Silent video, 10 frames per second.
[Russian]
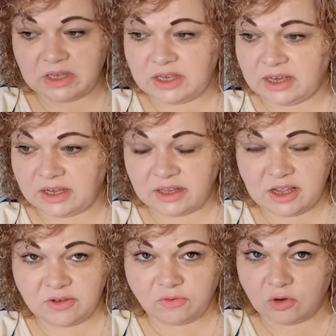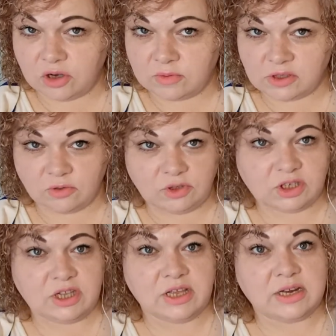И это ни в коем
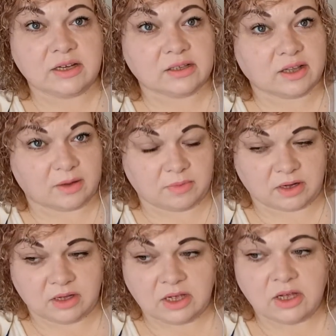случае не реклама.